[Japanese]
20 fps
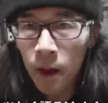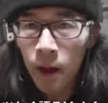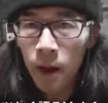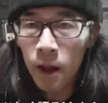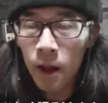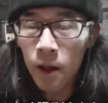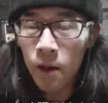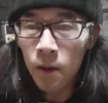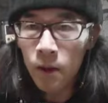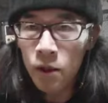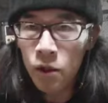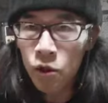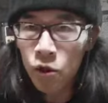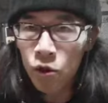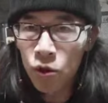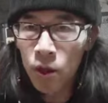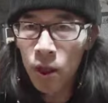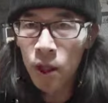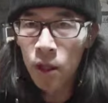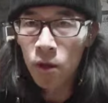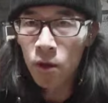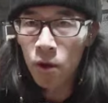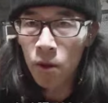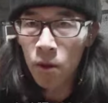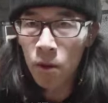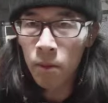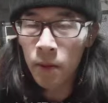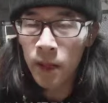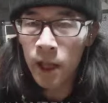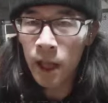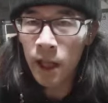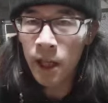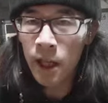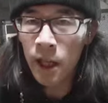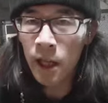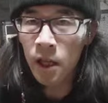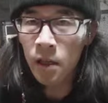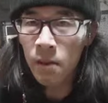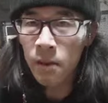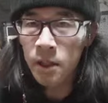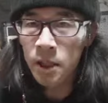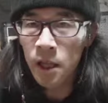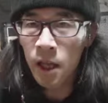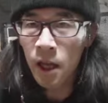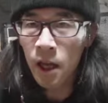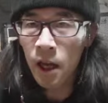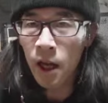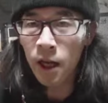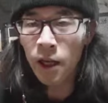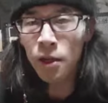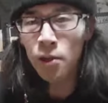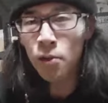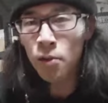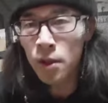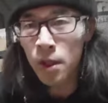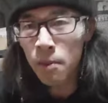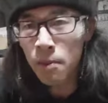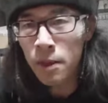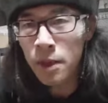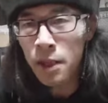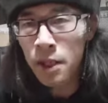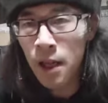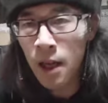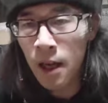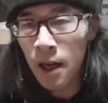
えー、123を見ていただきましてありがとうございました。